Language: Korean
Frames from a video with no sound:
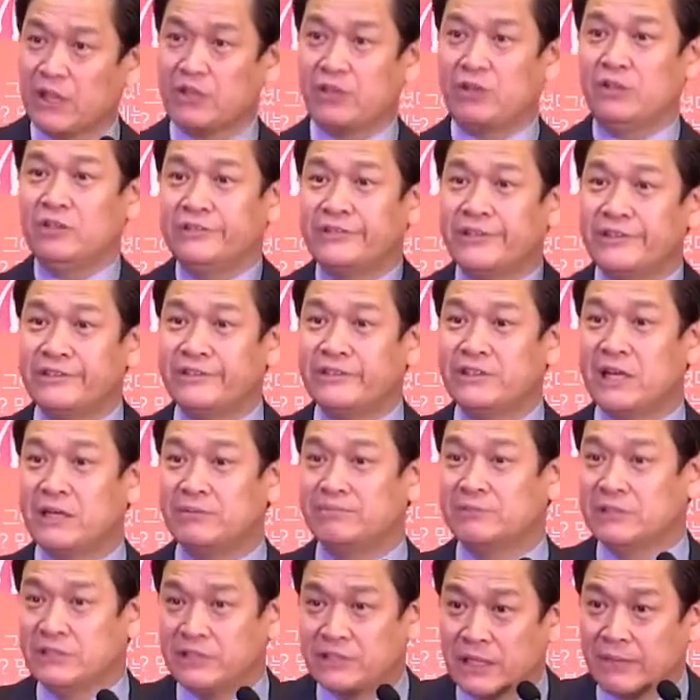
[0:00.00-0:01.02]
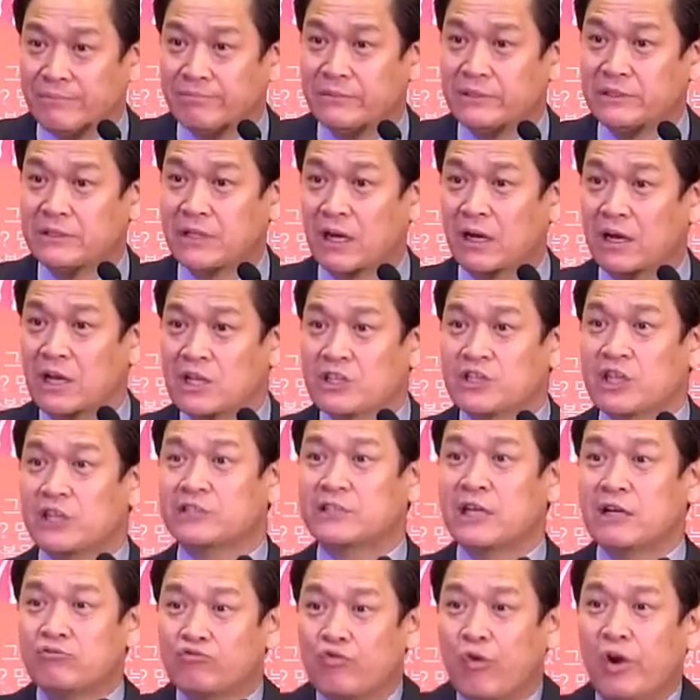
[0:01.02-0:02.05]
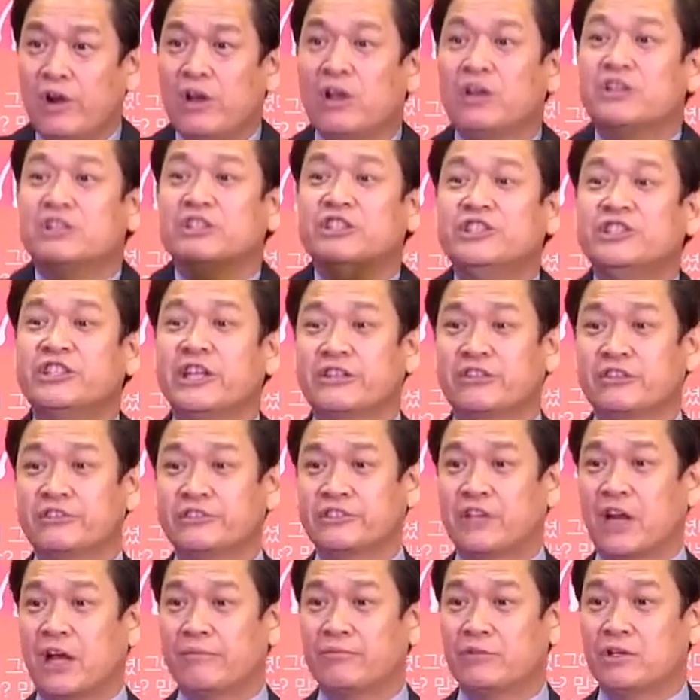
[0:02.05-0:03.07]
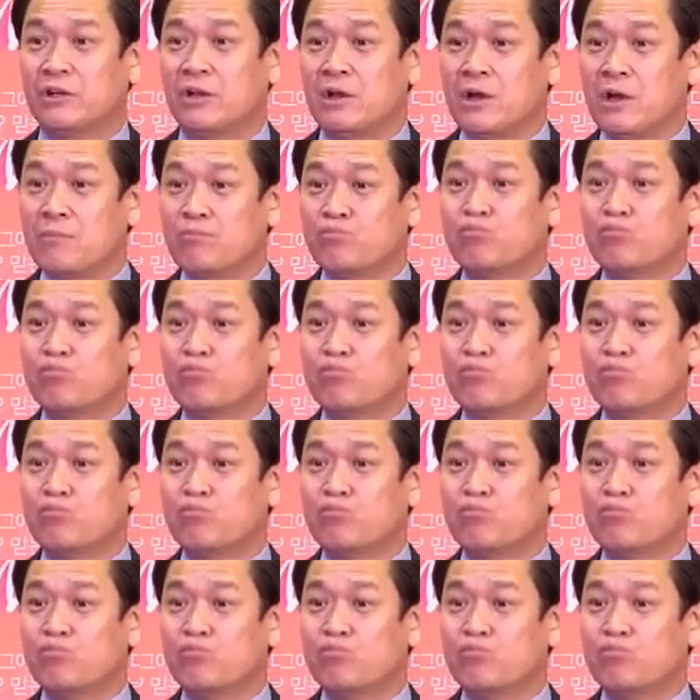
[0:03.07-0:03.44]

형제를 의지합니다. 세상 권력을 의지했던 사람들